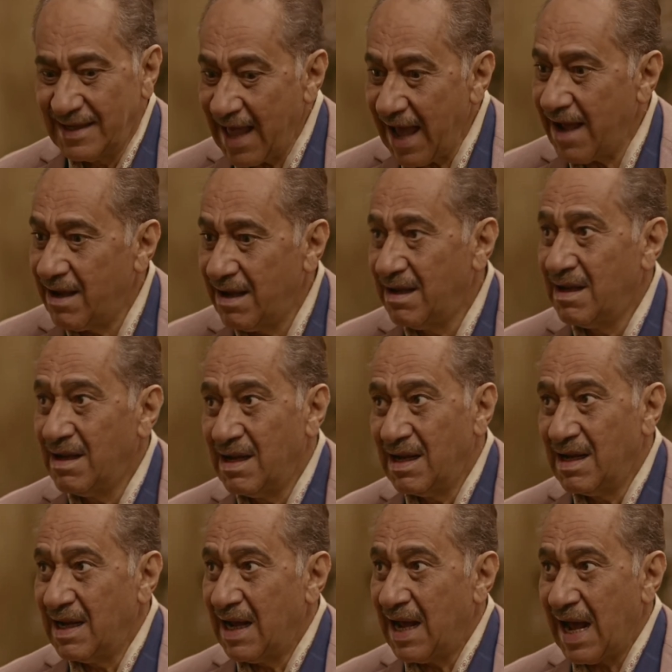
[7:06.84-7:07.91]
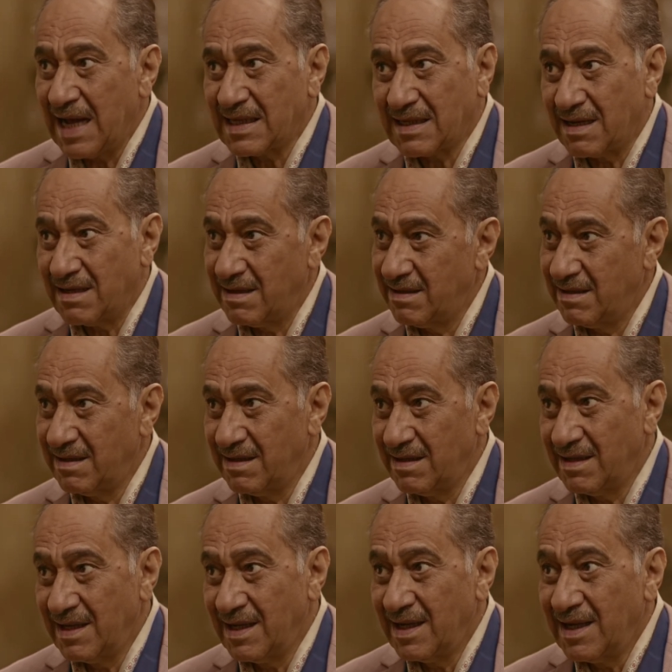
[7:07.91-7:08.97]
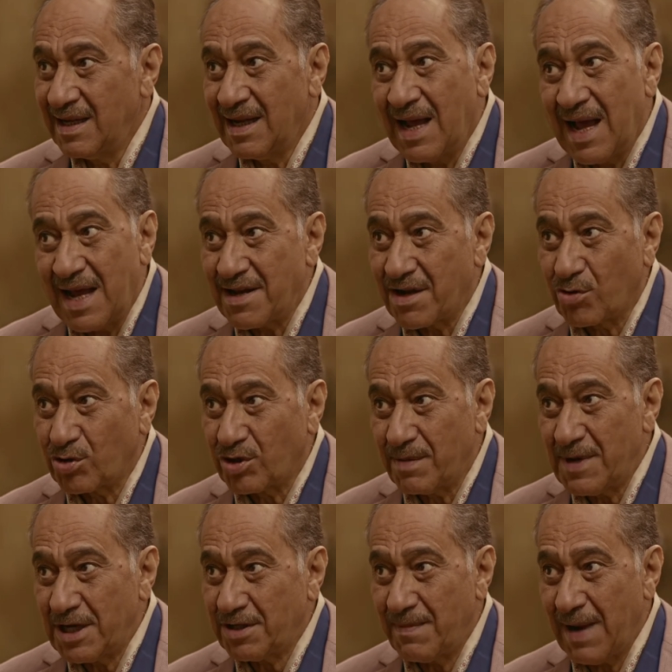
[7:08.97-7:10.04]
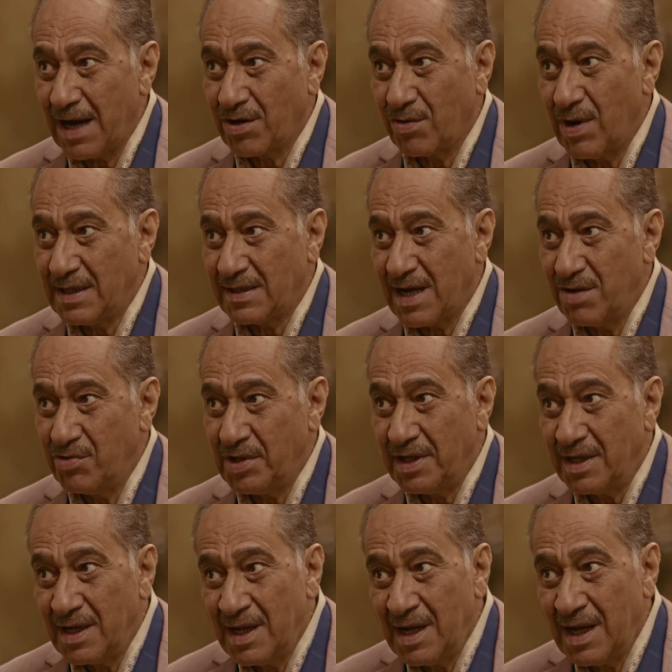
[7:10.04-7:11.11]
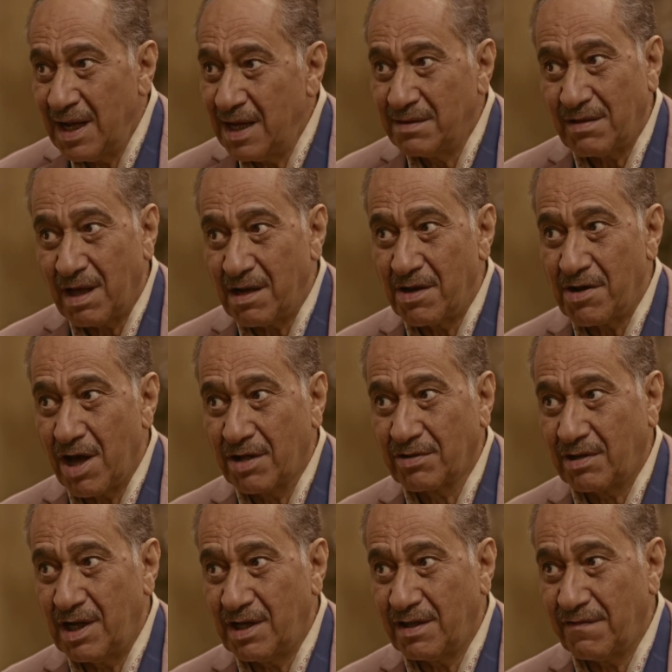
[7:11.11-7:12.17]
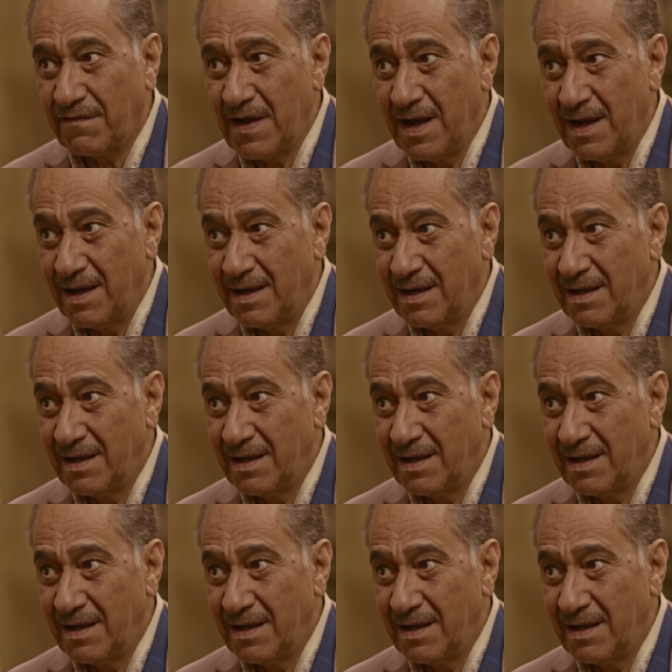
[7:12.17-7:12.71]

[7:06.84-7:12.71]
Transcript: لا حسن أنا كنت ماشي معاك كويس قوي أنت اللي نقضت الاتفاق